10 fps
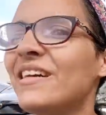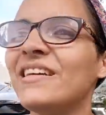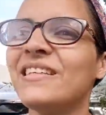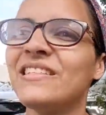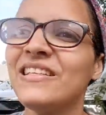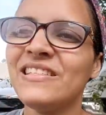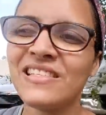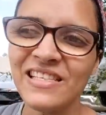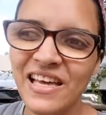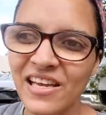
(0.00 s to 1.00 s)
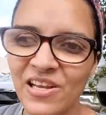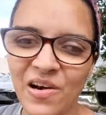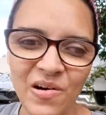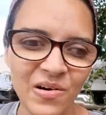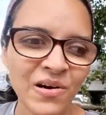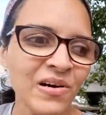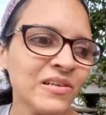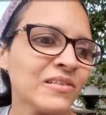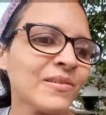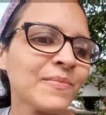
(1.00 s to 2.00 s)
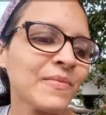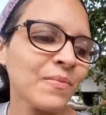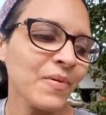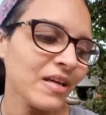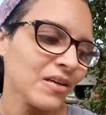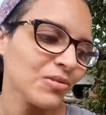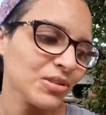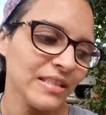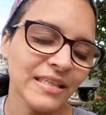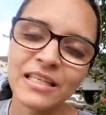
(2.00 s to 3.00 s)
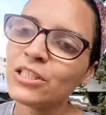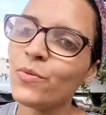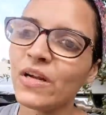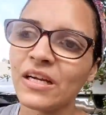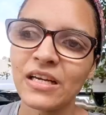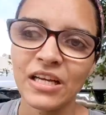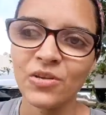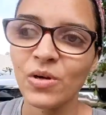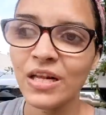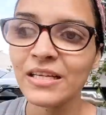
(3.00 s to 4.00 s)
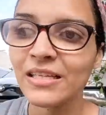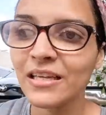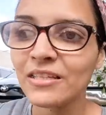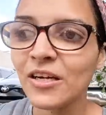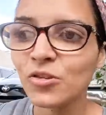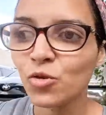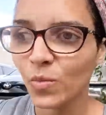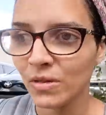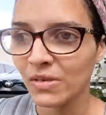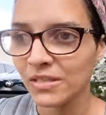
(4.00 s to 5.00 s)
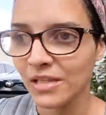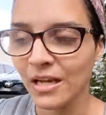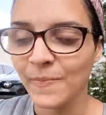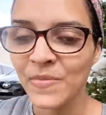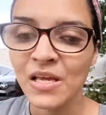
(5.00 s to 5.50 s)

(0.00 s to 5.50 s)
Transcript: es en serio. Pero sí, así bregan ellos. Y la sala estaba súper vacía.